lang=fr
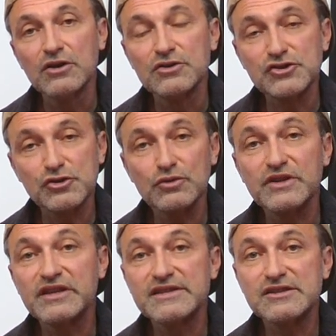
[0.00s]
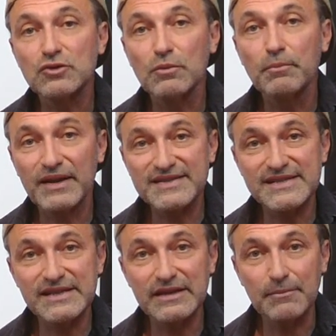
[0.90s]
Ceux qui sont
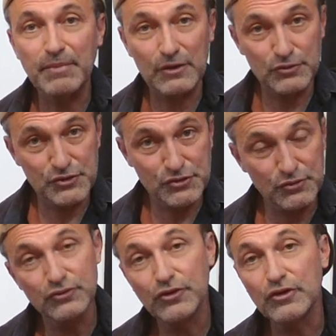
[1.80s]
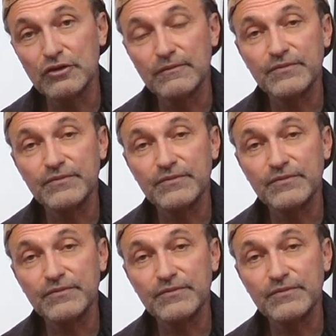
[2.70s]
passés par le sud,